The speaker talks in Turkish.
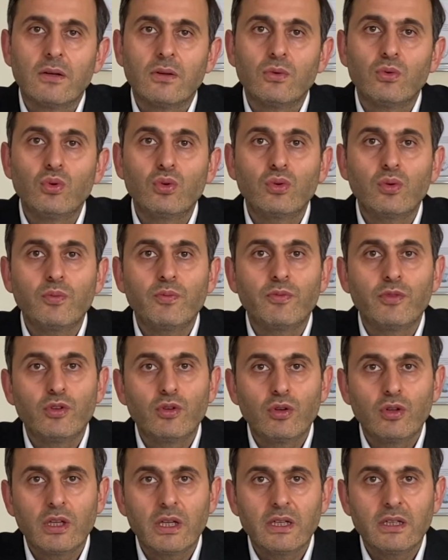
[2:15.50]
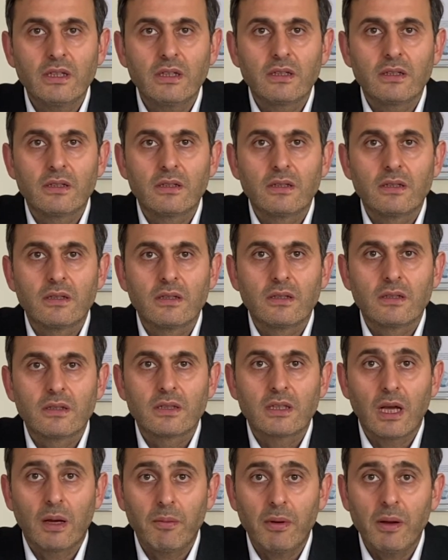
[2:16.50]
YouTube videoları
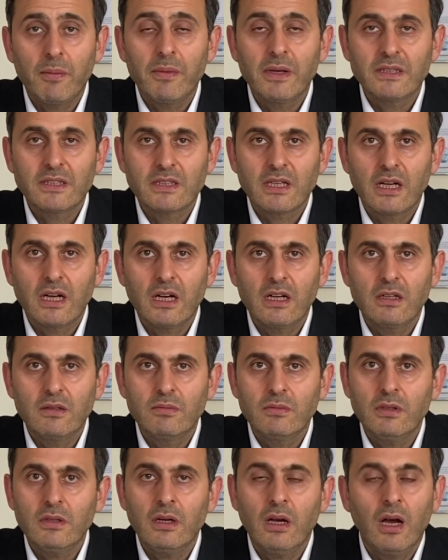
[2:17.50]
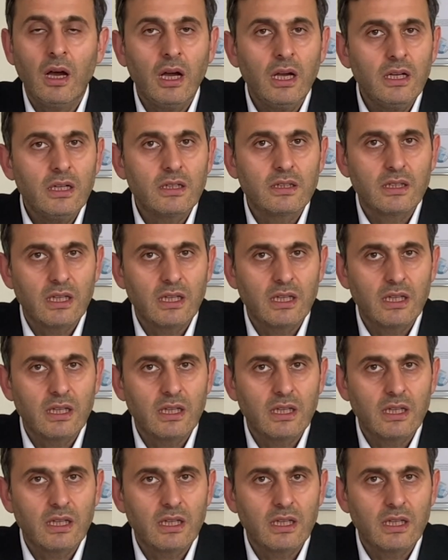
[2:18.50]
tamamen zararlı mı? Hayır